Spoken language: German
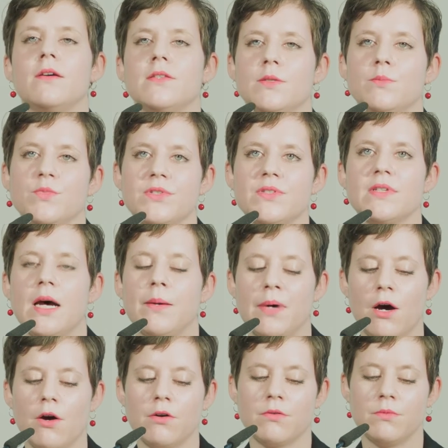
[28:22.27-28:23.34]
Sie müssen
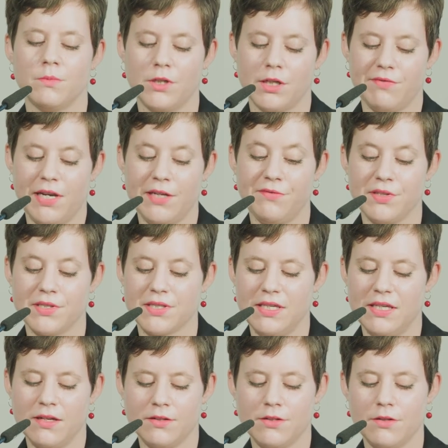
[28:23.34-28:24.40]
aber auch
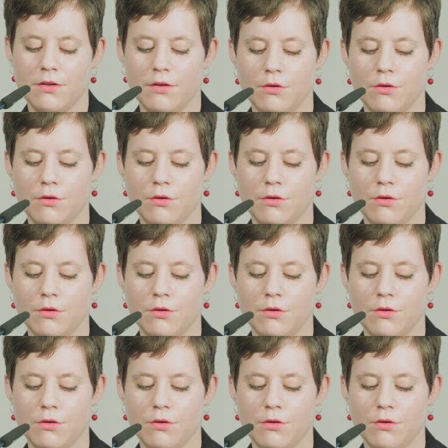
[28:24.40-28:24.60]
qualifiziert